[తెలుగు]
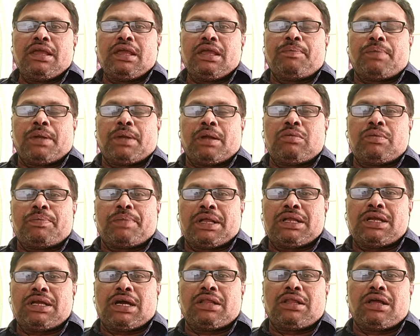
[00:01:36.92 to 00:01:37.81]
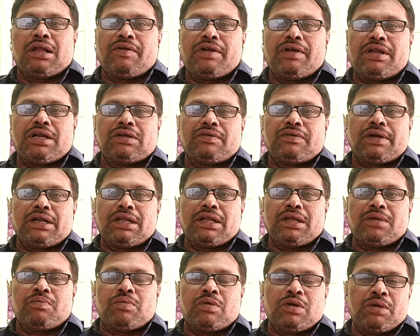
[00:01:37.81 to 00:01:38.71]
ఈ ప్రభు ప్రజాధనమైనటువంటి
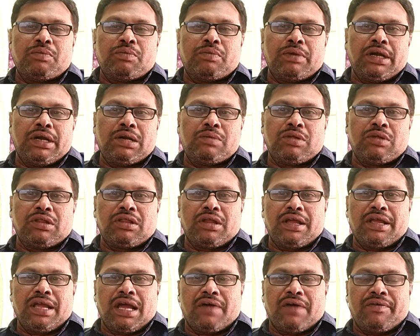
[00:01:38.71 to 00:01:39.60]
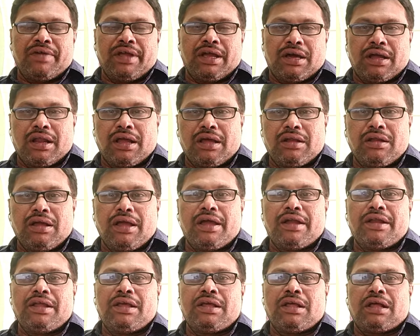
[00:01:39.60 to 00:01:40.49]
ఎనిమిది వందల యాభై ఎకరాలు
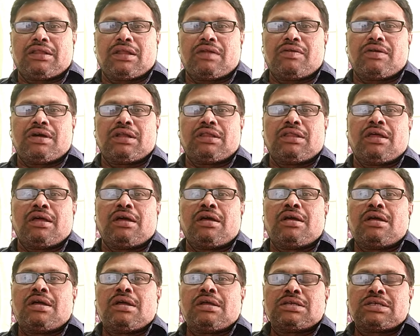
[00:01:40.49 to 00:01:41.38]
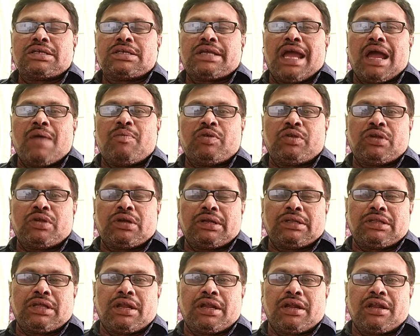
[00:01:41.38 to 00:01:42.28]
కానీ ఆ తర్వాత స్కామ్
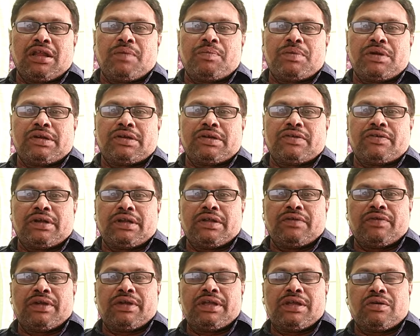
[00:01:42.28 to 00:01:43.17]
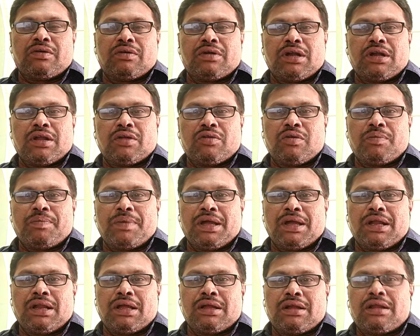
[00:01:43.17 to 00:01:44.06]
తెరలేపినటువంటి వెయ్యి కోట్ల
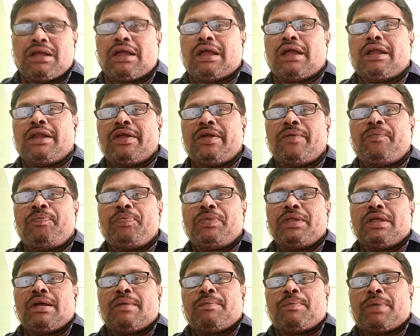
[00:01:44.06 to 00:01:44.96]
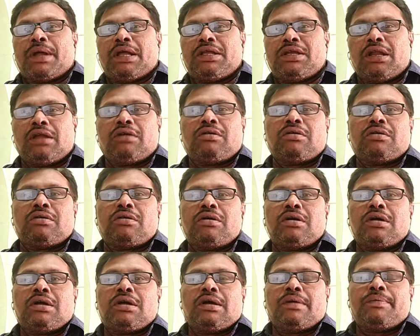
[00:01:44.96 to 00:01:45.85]
రూపాయల రిటని ప్రజలకు
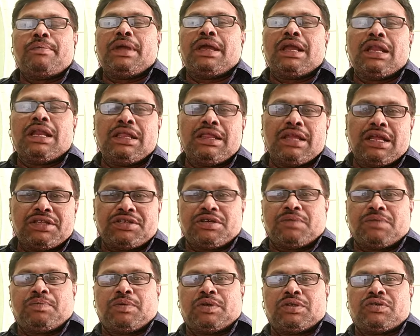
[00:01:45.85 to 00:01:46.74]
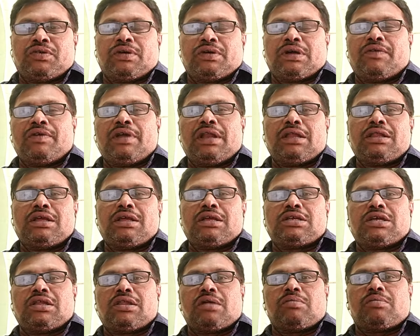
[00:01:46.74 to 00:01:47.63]
మిగిలిందని చెప్పొచ్చు ఒకవేళ అదే
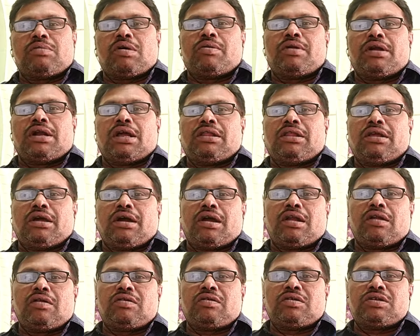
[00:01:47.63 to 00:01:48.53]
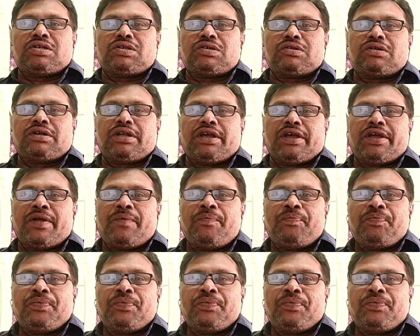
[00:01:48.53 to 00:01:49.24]
చంద్రబాబు నాయుడు అధికారంలోకి వచ్చి ఉంటే